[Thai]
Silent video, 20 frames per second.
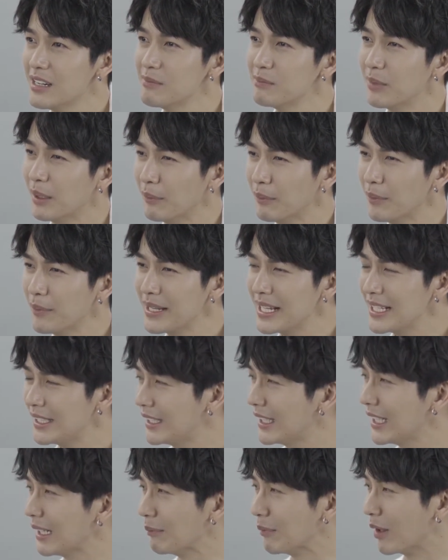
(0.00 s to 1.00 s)
เหมือนไม่ได้
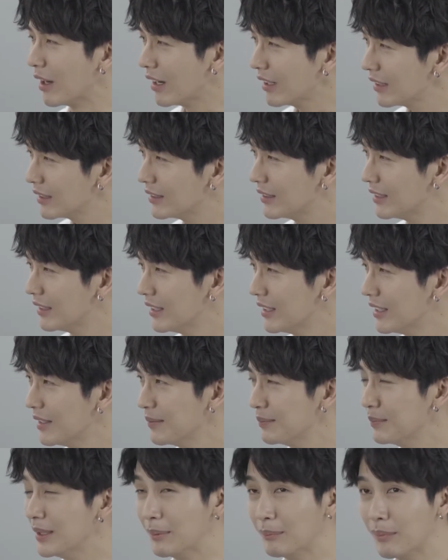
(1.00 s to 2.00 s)
จีบเนาะ
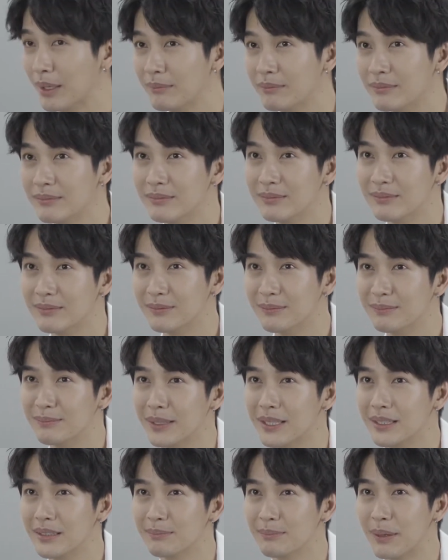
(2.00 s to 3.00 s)
เหมือนมัน
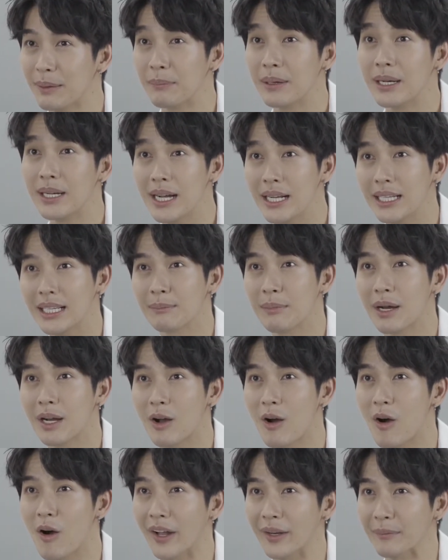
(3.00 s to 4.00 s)
มันเป็นเพื่อนกันมา
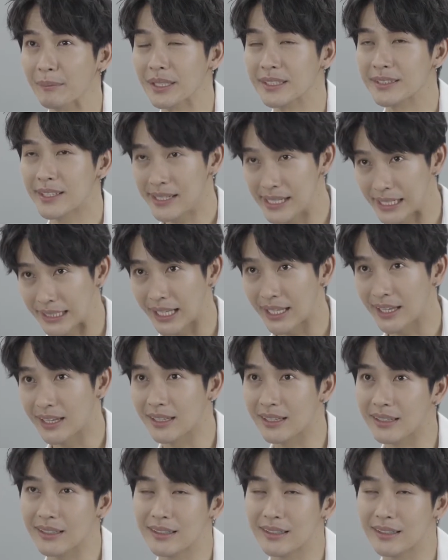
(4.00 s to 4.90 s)
ก่อน มันสนิทกัน